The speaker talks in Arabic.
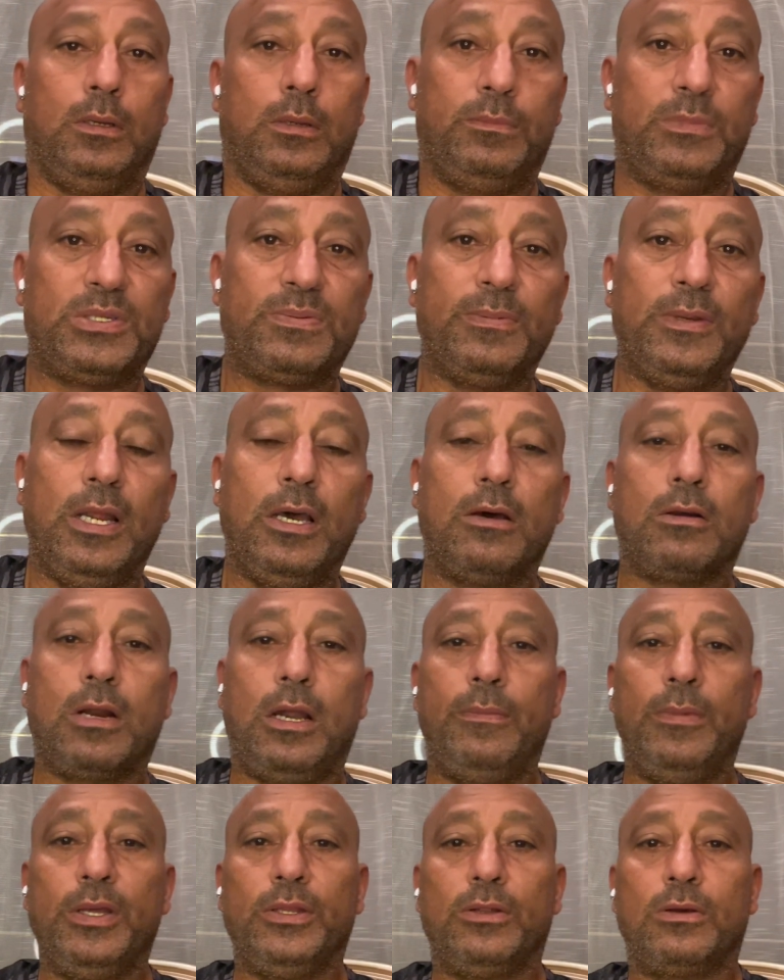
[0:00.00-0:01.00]
بسم الله
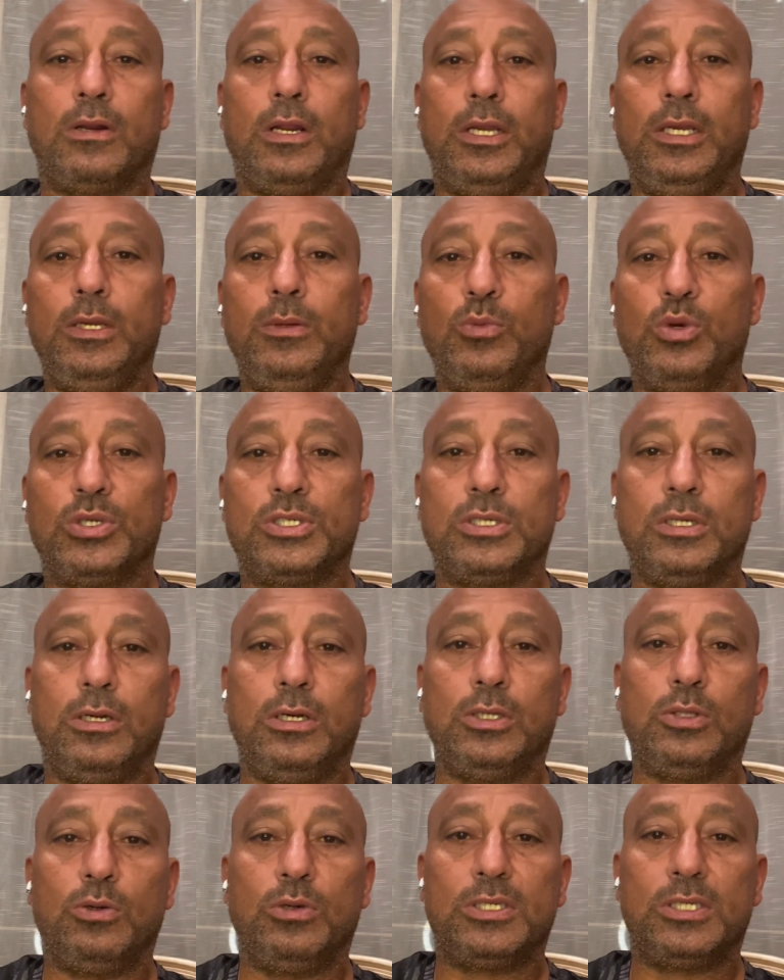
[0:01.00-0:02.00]
الرحمن الرحيم
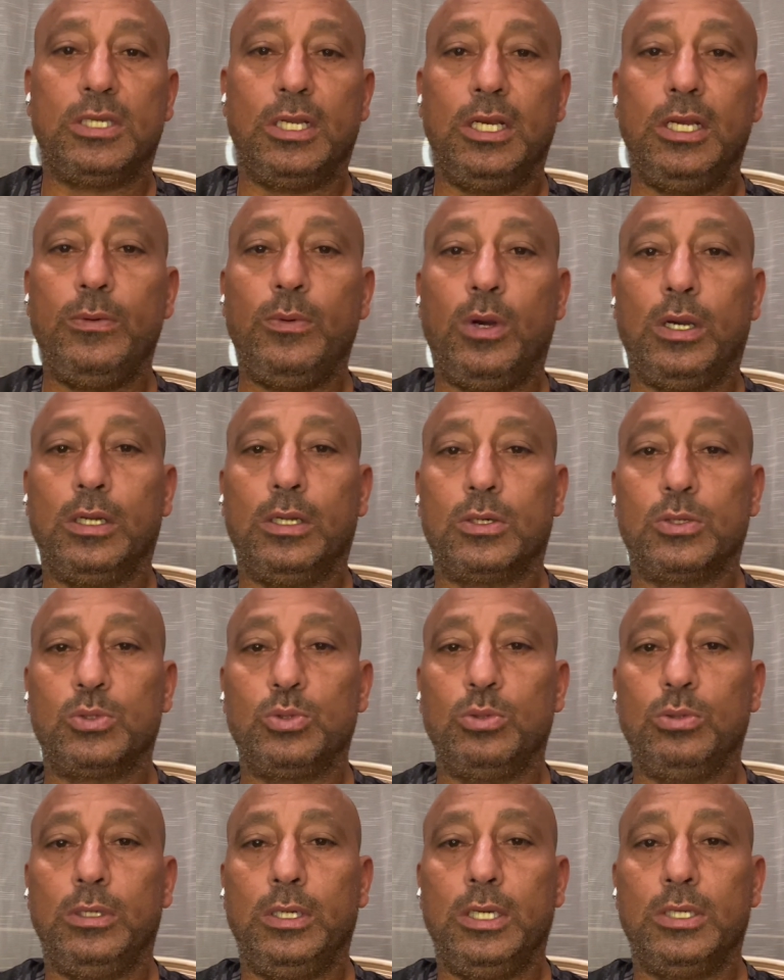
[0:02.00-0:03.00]
والصلاة والسلام على
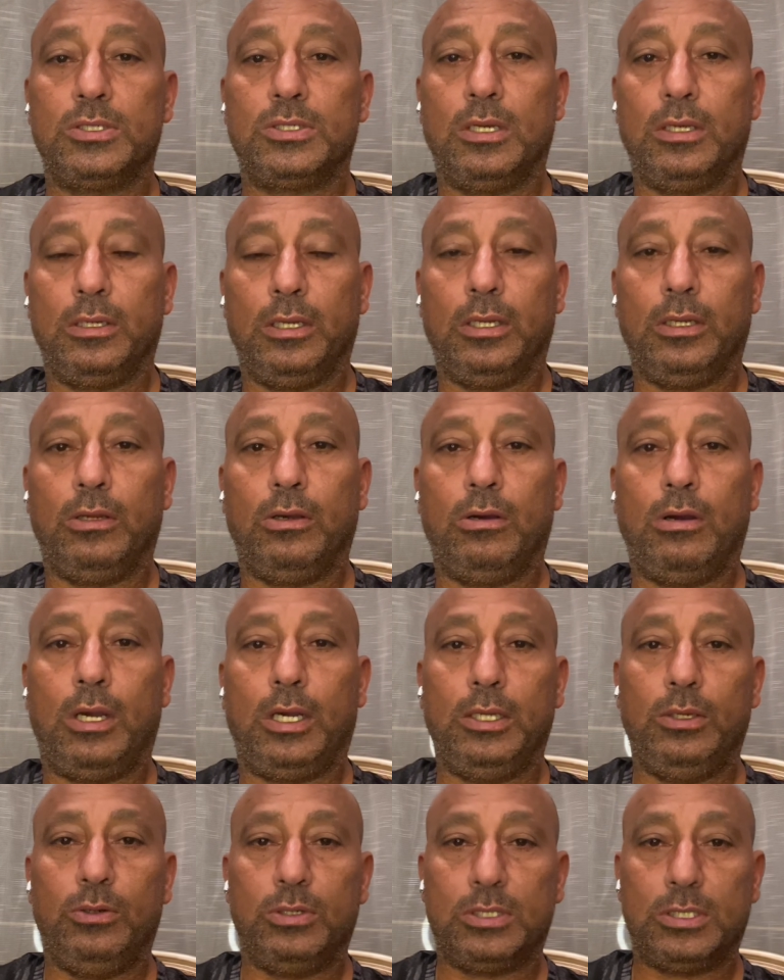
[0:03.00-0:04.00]
رسول الله صلى الله
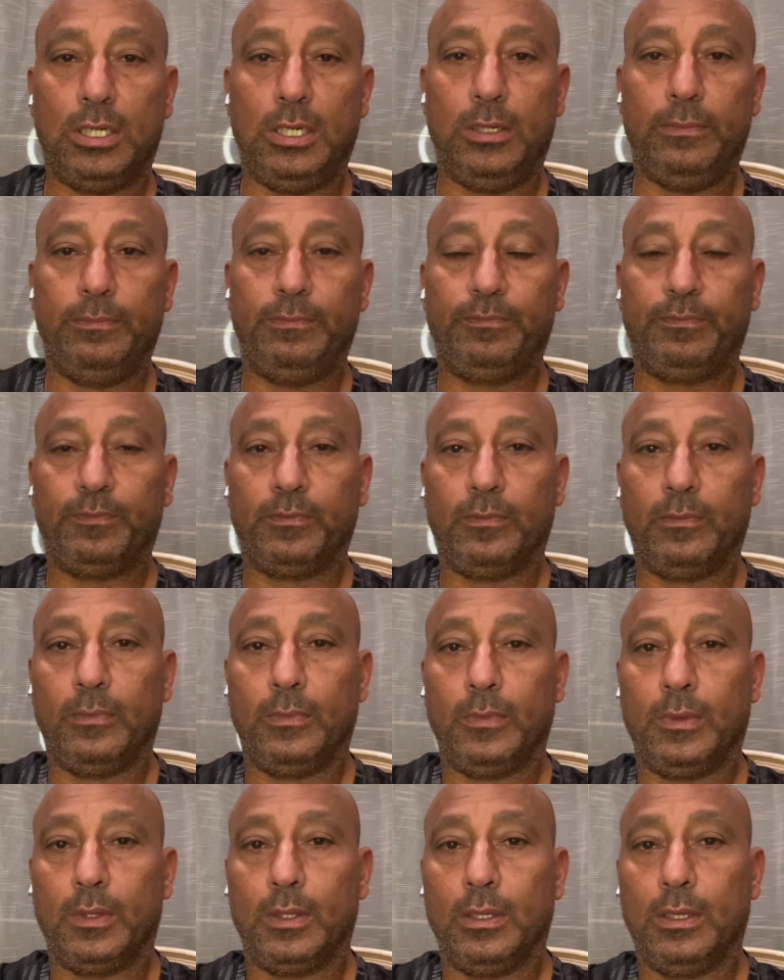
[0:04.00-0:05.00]
عليه وسلم
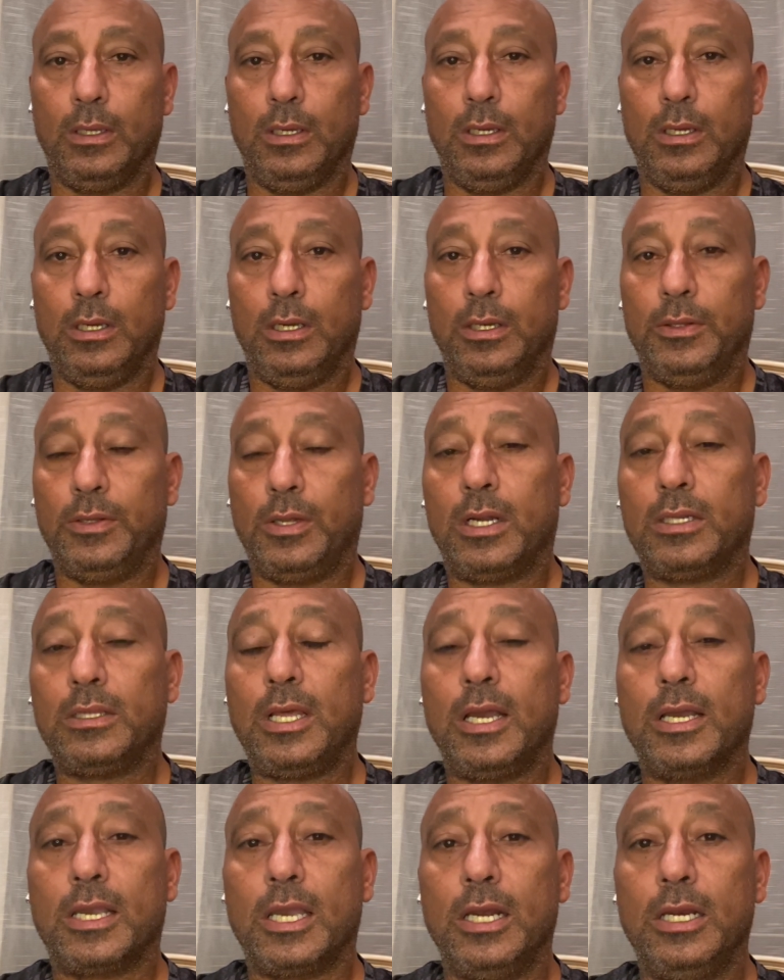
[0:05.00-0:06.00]
النهاردة
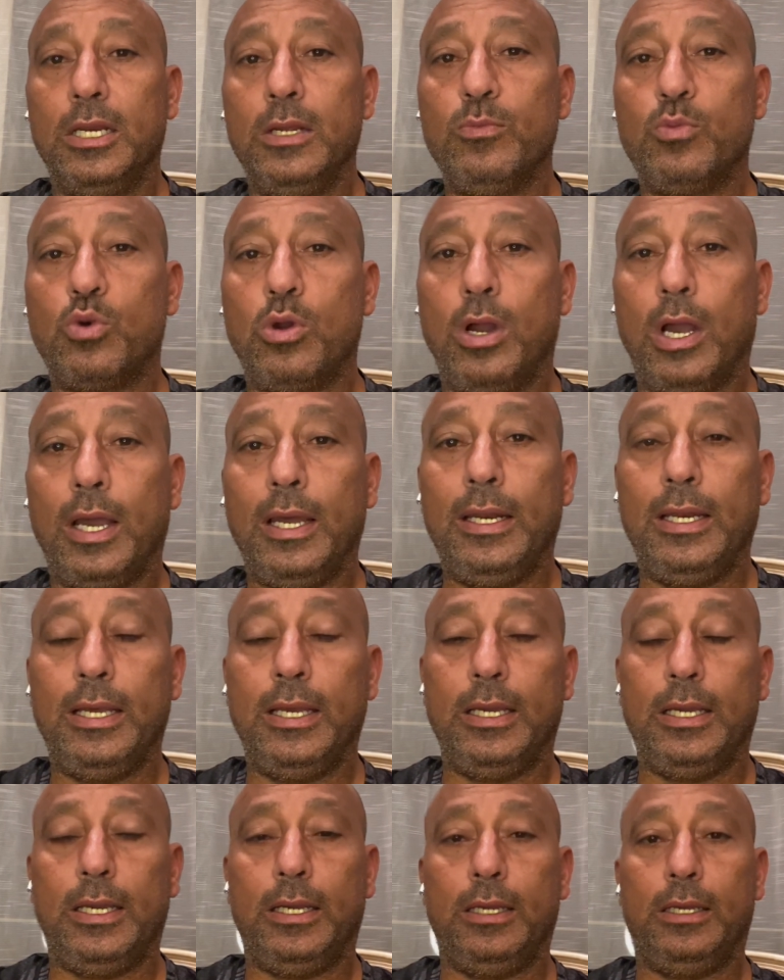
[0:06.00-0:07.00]
هكلمكم
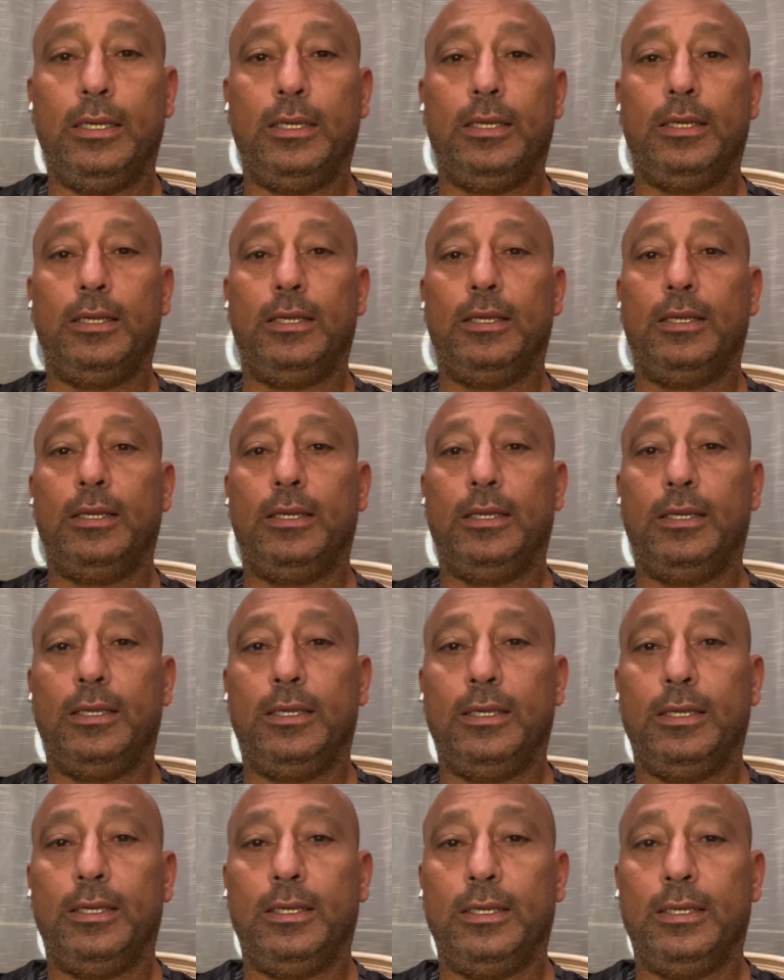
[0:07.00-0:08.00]
على
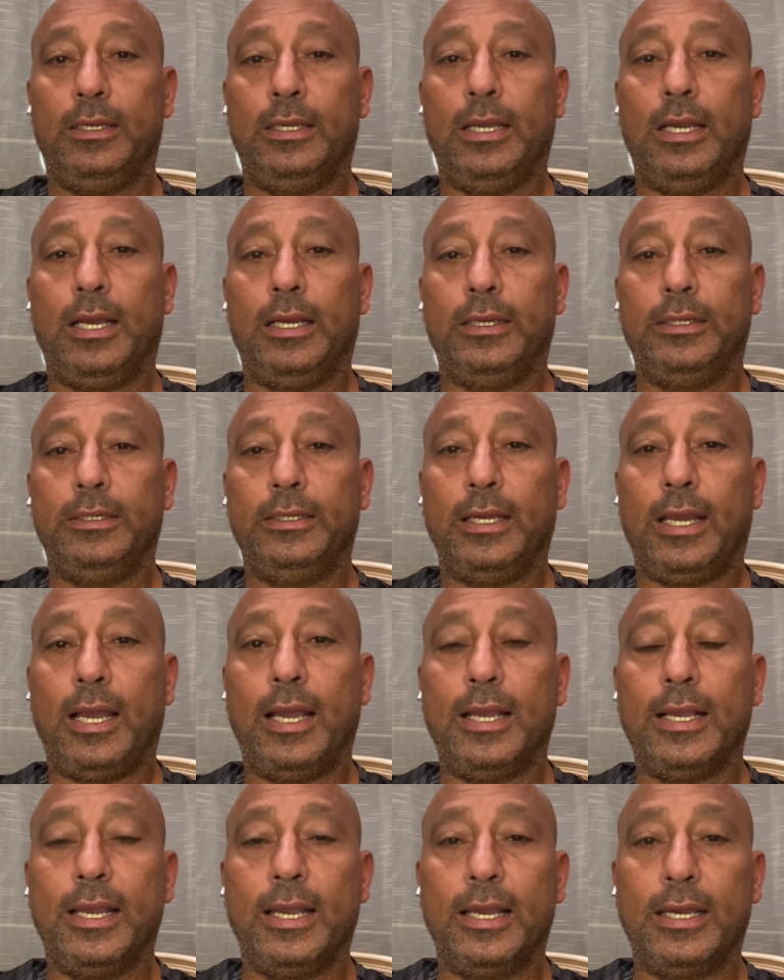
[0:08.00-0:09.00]
يعني
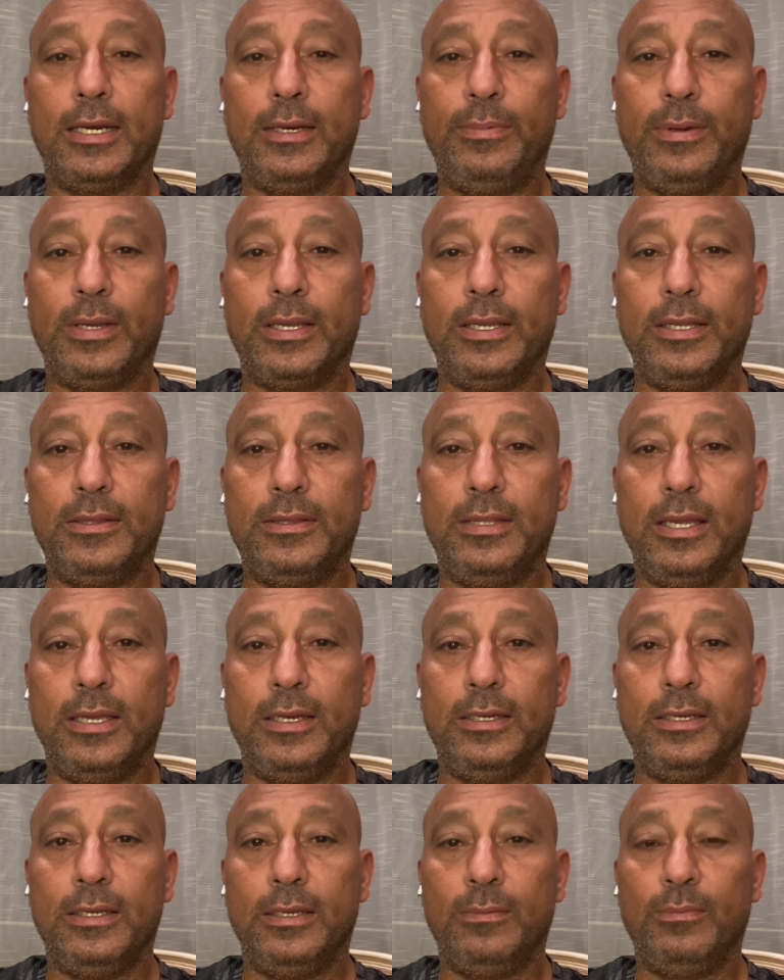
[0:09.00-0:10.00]
حاجة غريبة
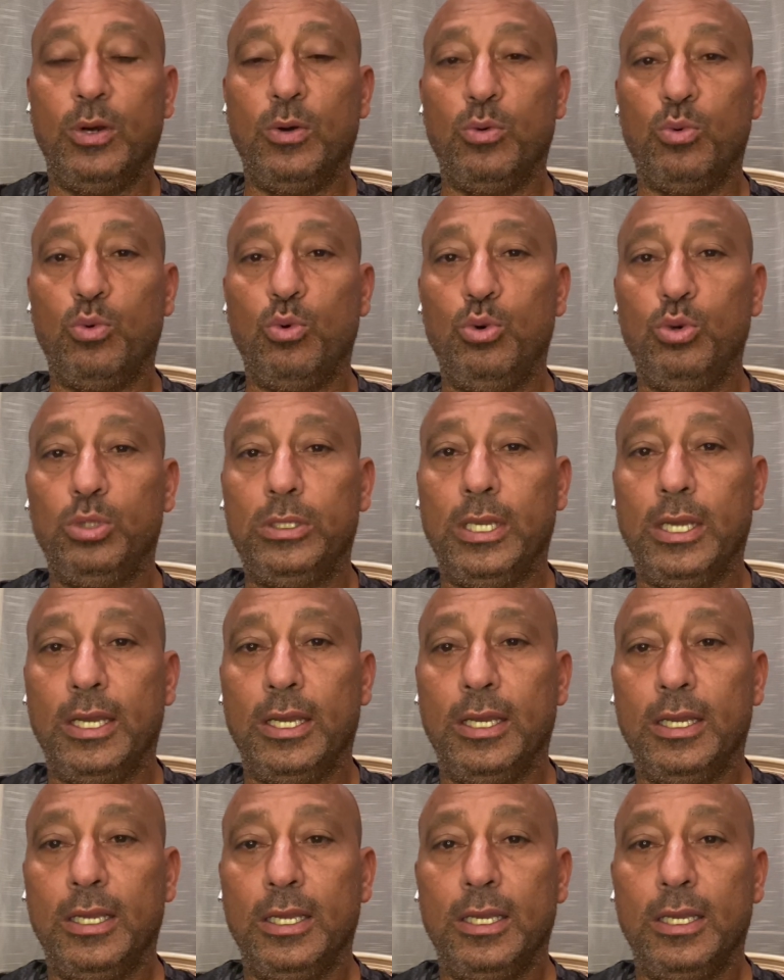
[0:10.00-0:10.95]
جدا موجودة